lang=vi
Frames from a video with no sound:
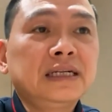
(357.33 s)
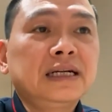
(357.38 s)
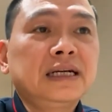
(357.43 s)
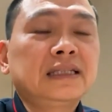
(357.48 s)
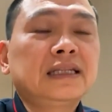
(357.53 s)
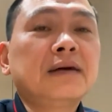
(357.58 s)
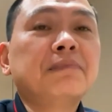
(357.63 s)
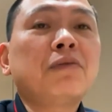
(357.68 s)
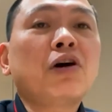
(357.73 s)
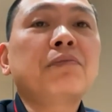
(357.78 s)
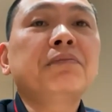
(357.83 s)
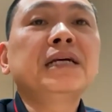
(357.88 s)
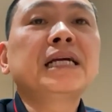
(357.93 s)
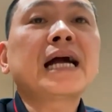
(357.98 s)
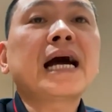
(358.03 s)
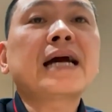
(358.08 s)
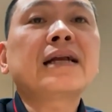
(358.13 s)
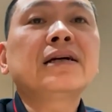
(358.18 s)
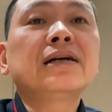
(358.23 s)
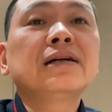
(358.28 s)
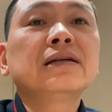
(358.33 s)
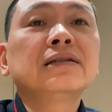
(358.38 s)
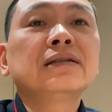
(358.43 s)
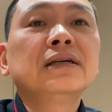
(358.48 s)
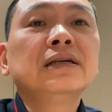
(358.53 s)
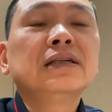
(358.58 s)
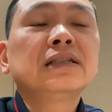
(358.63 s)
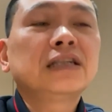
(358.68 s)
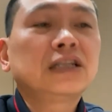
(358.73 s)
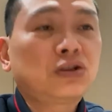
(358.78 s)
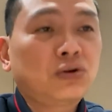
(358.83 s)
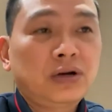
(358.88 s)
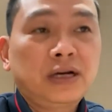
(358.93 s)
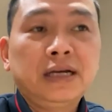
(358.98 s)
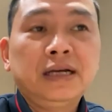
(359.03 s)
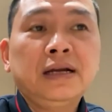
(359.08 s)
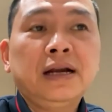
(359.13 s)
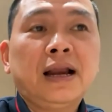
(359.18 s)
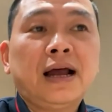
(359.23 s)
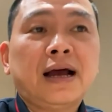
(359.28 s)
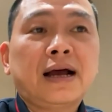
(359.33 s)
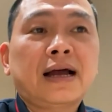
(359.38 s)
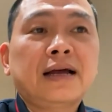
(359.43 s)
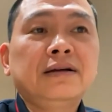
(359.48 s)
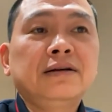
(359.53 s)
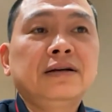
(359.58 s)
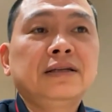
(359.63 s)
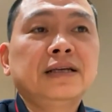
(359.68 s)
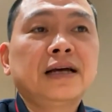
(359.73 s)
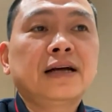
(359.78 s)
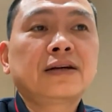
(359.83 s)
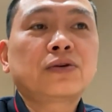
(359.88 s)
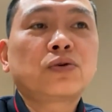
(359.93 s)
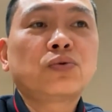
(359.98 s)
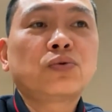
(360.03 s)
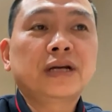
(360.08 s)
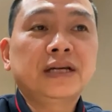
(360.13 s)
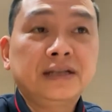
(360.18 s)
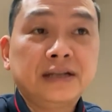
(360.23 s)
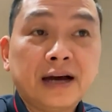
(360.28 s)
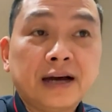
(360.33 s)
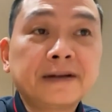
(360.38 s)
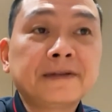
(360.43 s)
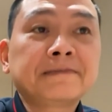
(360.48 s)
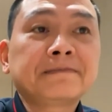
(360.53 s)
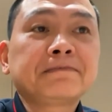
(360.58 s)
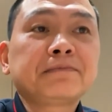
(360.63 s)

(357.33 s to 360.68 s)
để tâm họ bình an hơn thì tôi nghĩ là cái người nhận nên nhận